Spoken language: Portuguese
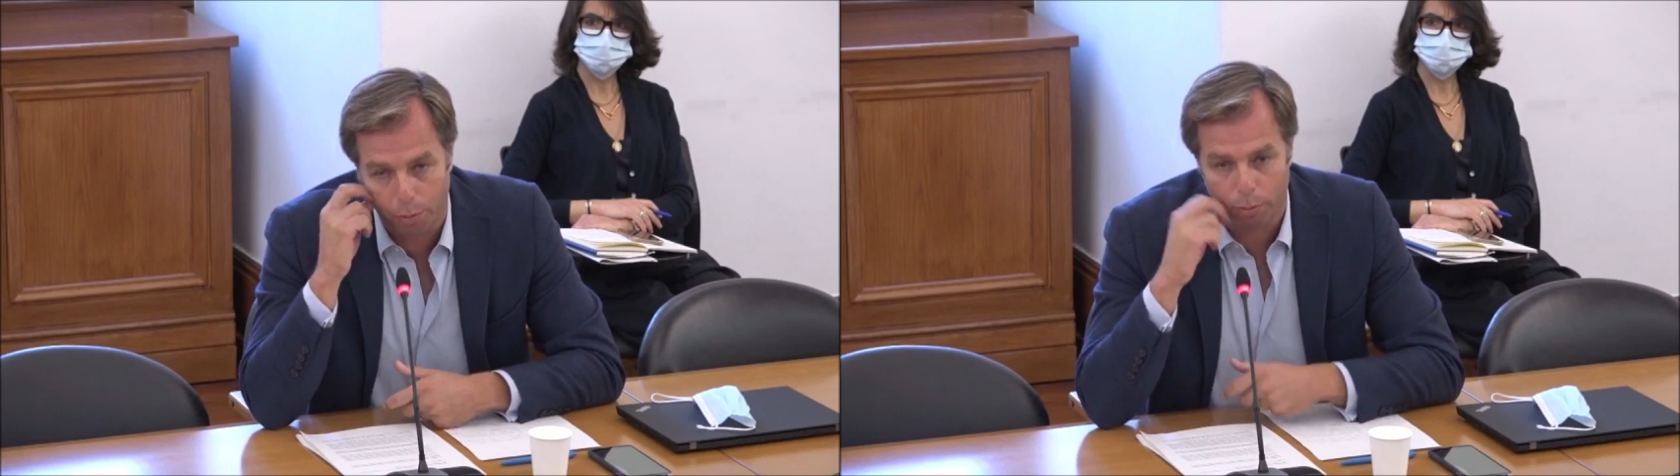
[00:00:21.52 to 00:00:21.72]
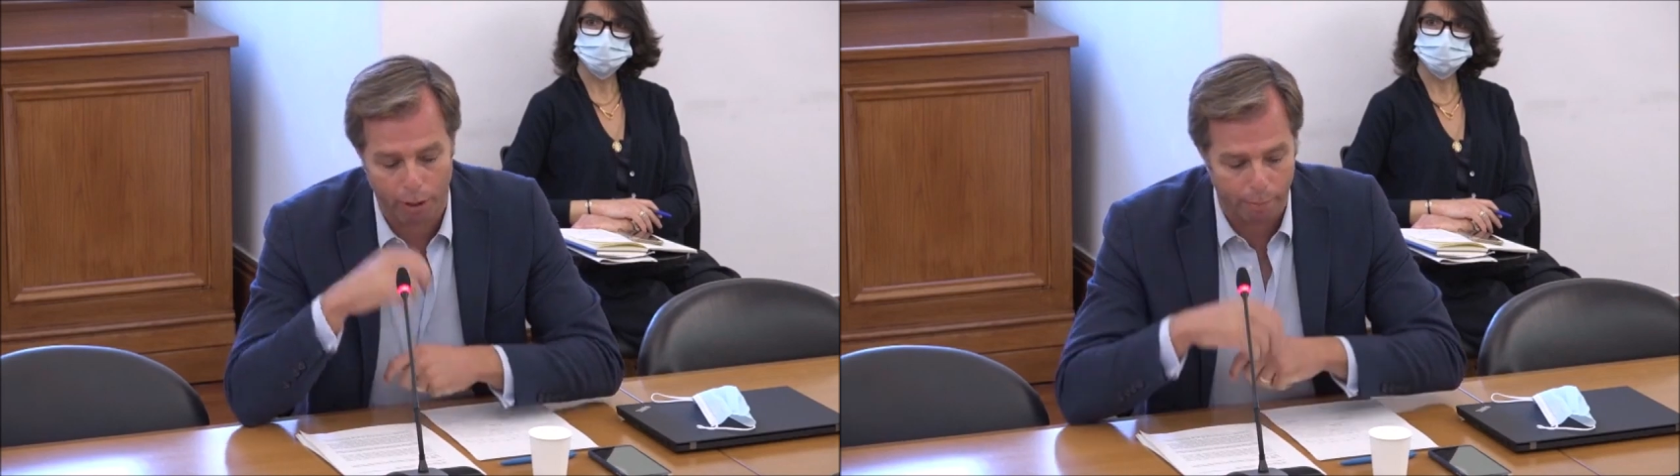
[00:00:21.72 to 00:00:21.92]

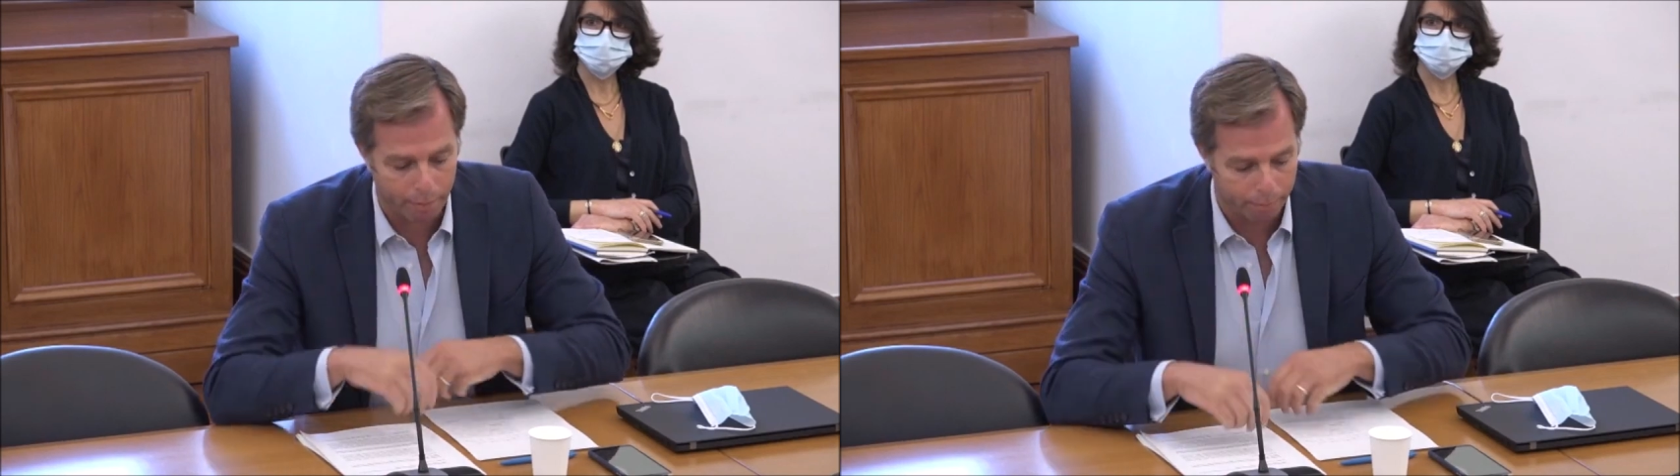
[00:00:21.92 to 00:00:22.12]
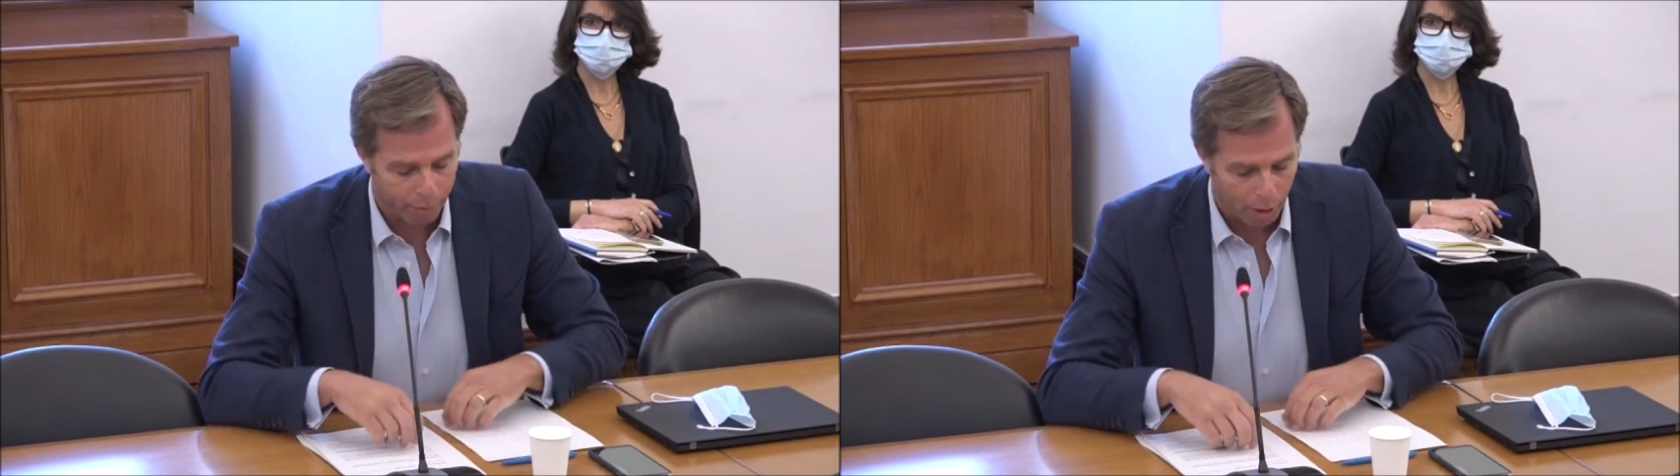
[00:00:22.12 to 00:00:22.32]

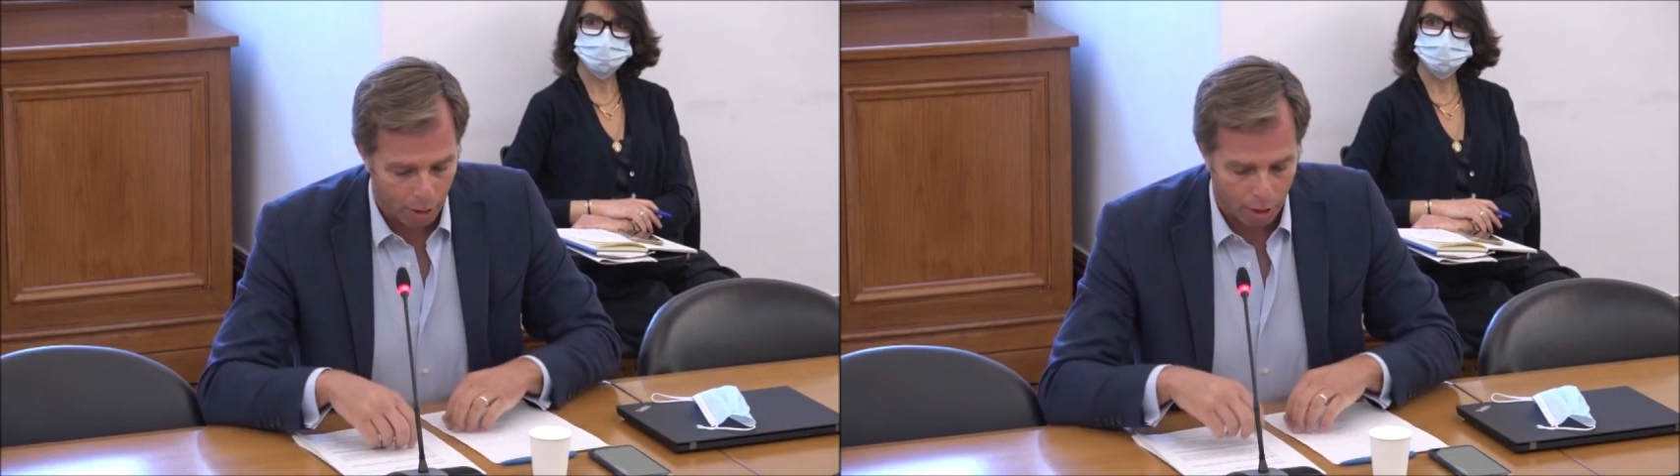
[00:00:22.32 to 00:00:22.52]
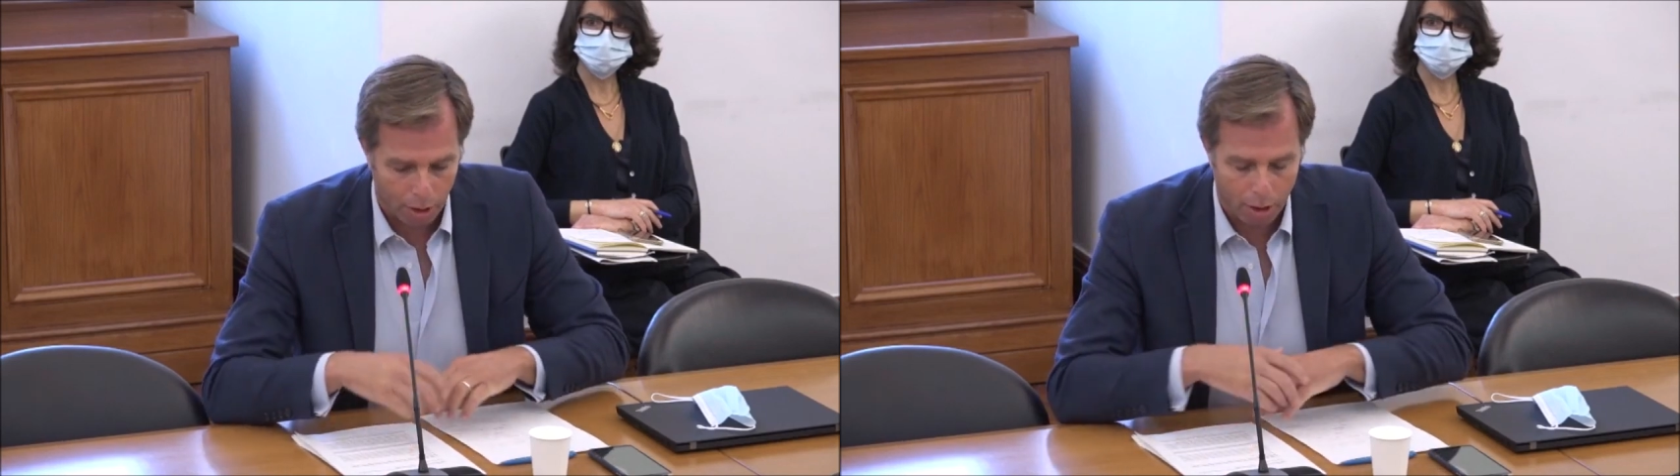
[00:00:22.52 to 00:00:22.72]
problema
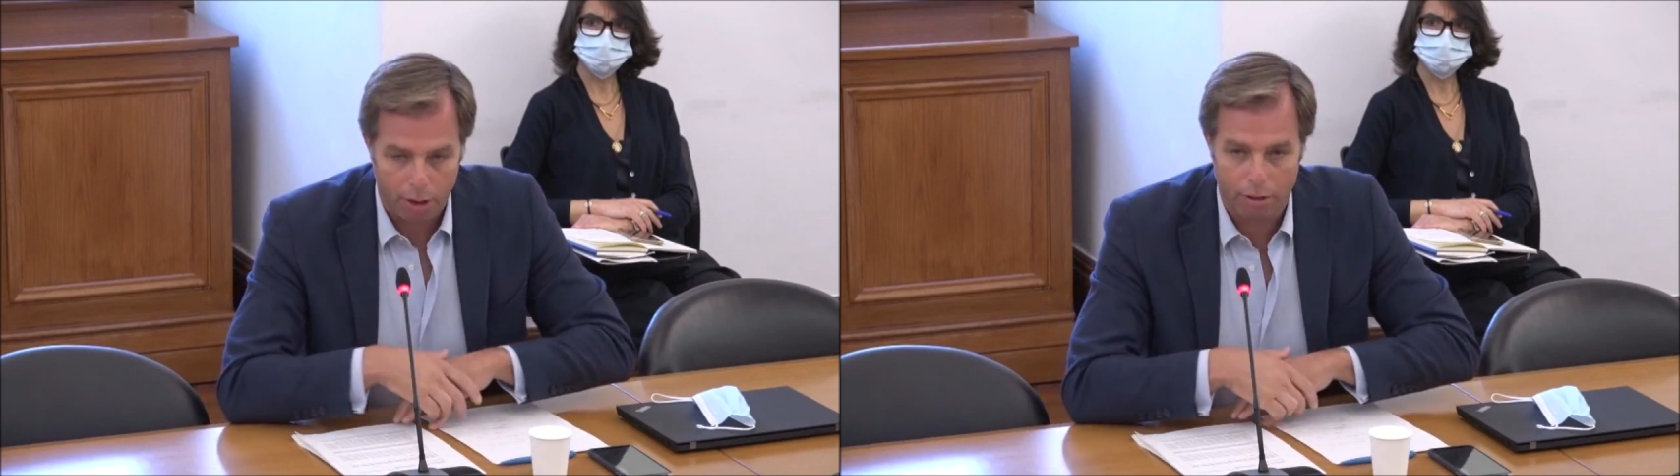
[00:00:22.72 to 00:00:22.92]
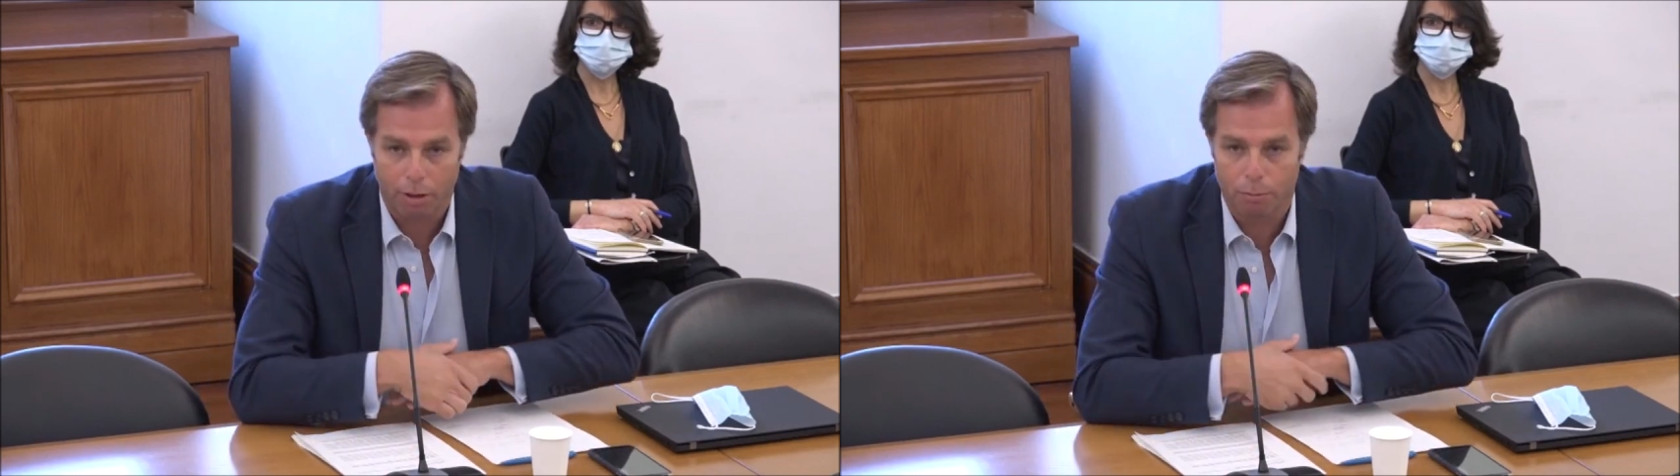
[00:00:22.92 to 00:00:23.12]

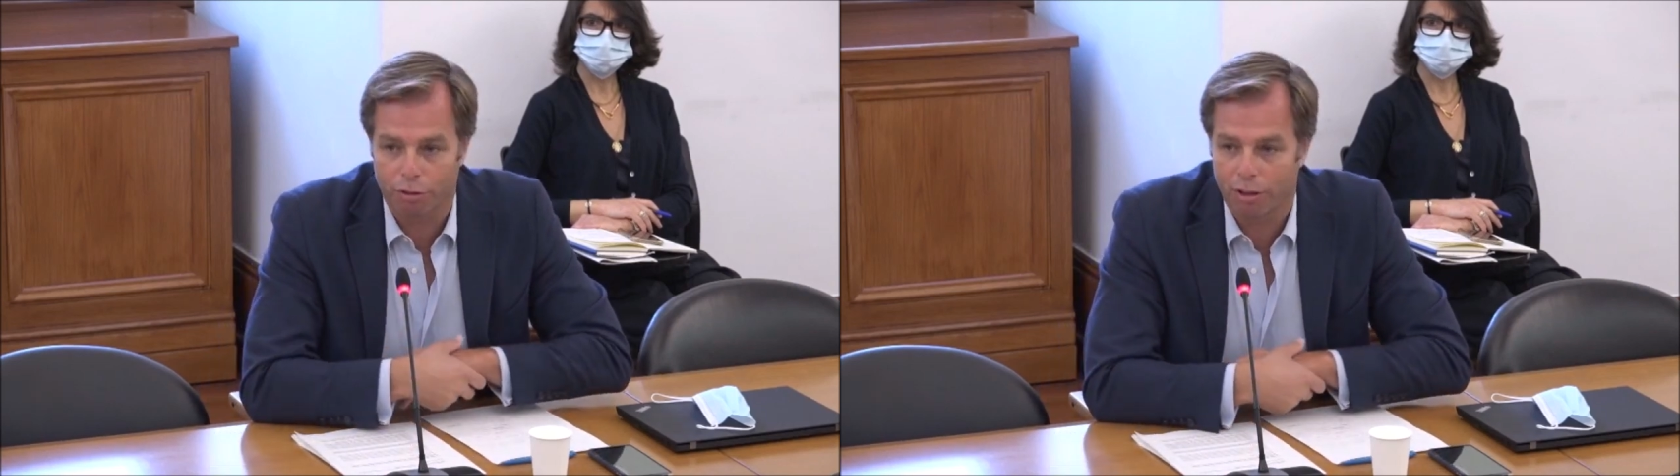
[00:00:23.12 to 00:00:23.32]
e temos